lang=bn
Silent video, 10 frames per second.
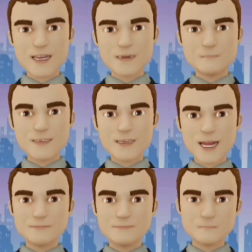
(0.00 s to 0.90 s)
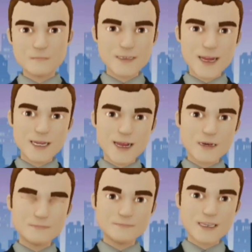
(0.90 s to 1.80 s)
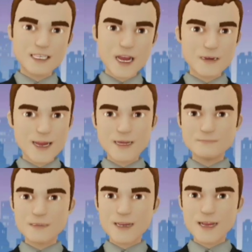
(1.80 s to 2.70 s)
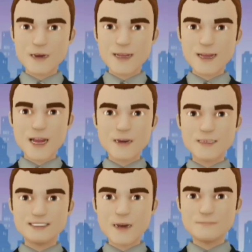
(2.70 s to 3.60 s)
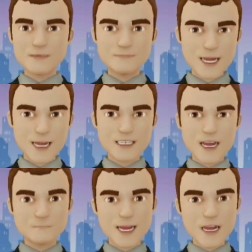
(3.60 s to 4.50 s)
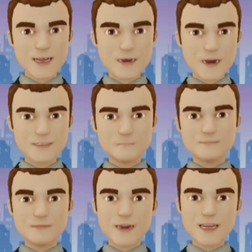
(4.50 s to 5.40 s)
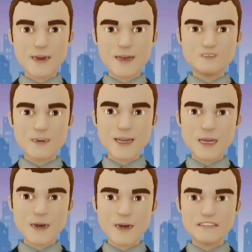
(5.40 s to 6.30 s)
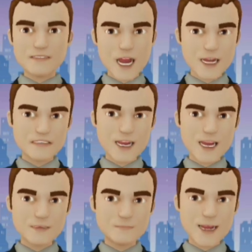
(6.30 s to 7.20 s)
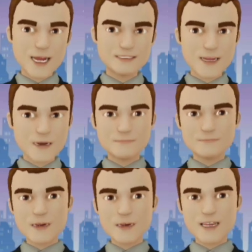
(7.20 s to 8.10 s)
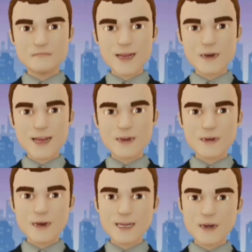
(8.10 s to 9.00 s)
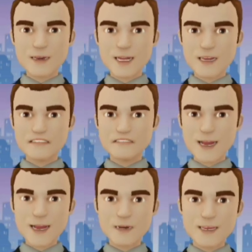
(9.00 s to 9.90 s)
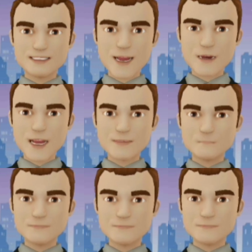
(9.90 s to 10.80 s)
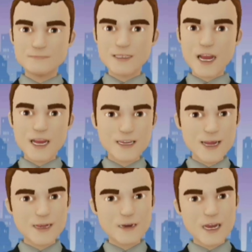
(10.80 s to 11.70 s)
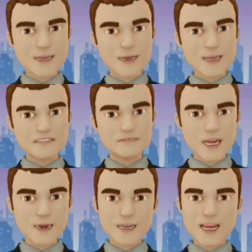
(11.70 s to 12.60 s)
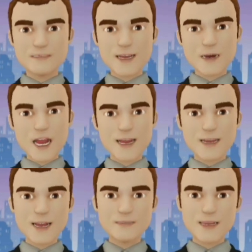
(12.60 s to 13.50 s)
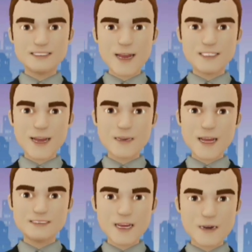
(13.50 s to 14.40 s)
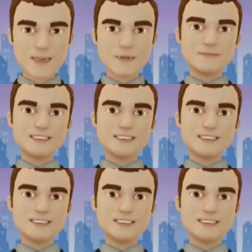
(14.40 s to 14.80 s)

হ্যালো এভরিওয়ান আমি আরিফ আপনি দেখছেন টেকনিক্যাল ইনফরমেশান তো আজকে আমি আপনাদের বলবো কীভাবে গুগল অ্যাকাউন্টকে আপনি হ্যাক হওয়ার হাত থেকে বাঁচাবেন আপনি যদি জানতে চান তাহলে ভিডিওটা শেষ পর্যন্ত দেখুন তো আগেকার দিনে কী হতো না কোনো ব্যক্তির ডায়েরিতে তার সমস্ত ডিটেলস থাকতো